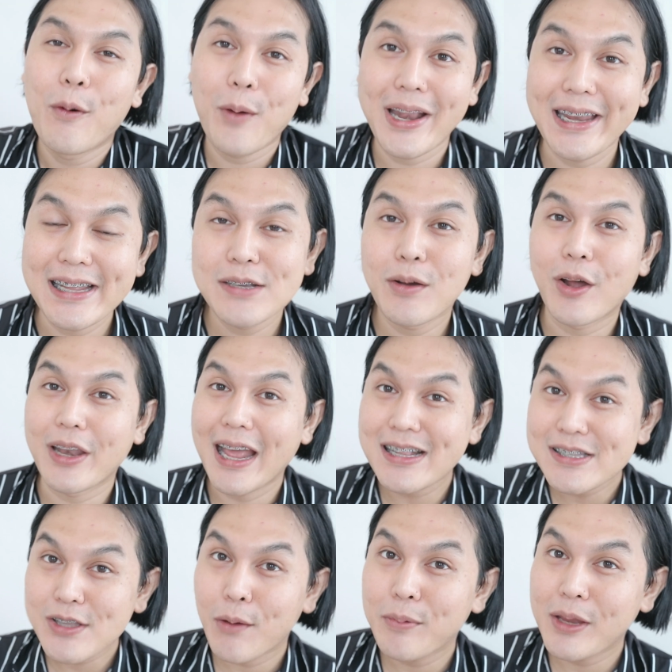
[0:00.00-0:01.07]
วันนี้เจมขออนุญา
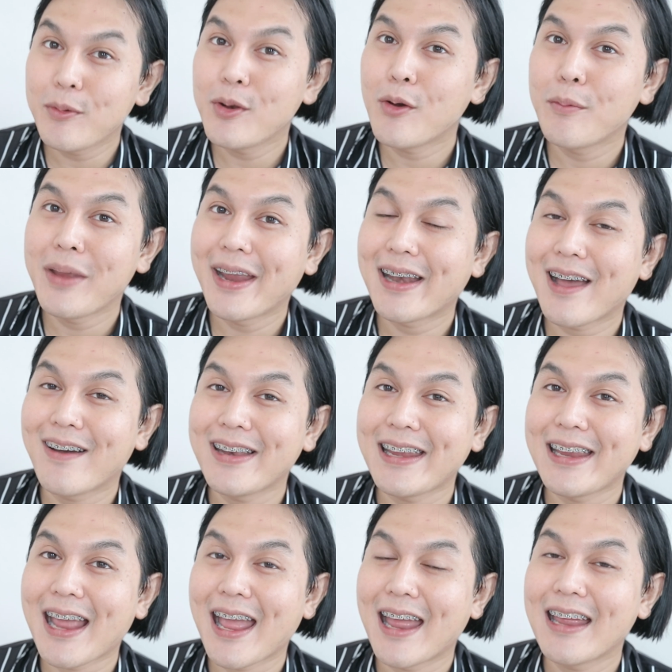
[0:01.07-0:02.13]
ตจบคลิปวิดีโอเพียงเท่า
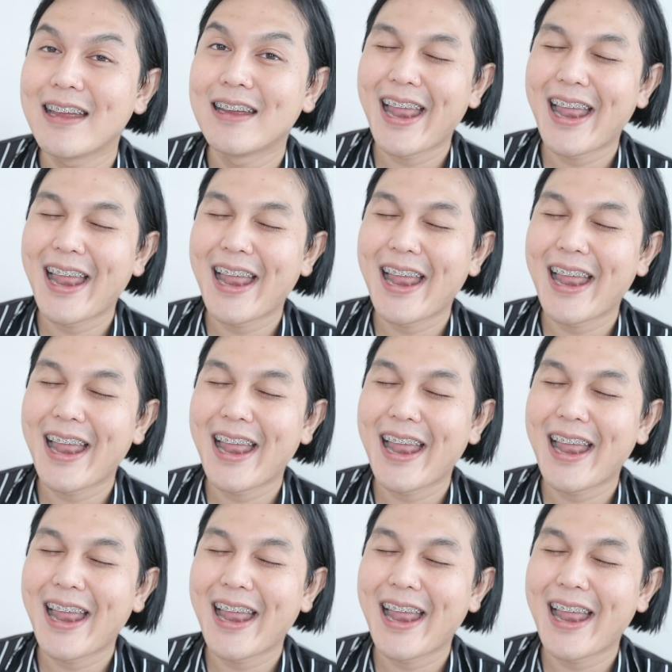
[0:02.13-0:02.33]
นี้นะ